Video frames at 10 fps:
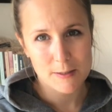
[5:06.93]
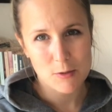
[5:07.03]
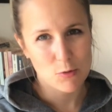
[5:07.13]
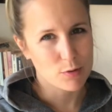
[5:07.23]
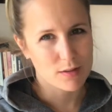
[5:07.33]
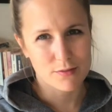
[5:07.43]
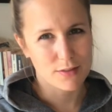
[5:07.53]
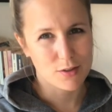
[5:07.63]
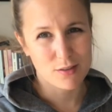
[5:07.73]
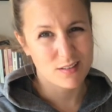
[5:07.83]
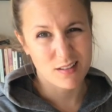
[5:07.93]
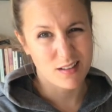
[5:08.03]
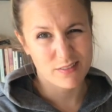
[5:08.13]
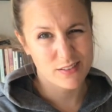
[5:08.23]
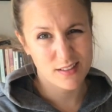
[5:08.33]
oder wir auch
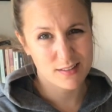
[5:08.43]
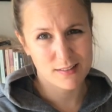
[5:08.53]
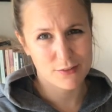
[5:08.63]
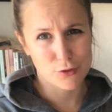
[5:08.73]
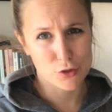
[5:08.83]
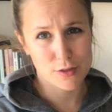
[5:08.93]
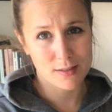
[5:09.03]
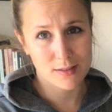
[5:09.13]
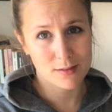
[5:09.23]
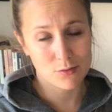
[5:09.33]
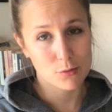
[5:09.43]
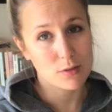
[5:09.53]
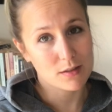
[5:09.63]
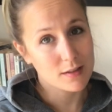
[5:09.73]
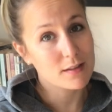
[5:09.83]
vieles nicht verstehen oder
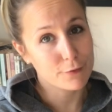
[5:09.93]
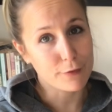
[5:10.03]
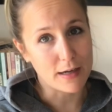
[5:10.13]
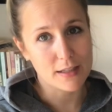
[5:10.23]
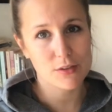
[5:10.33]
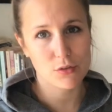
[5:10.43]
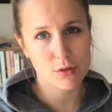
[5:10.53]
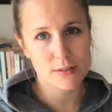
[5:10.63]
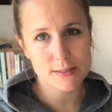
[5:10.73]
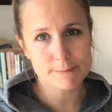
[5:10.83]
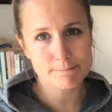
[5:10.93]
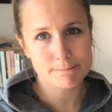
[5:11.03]
hinterfragen sollten.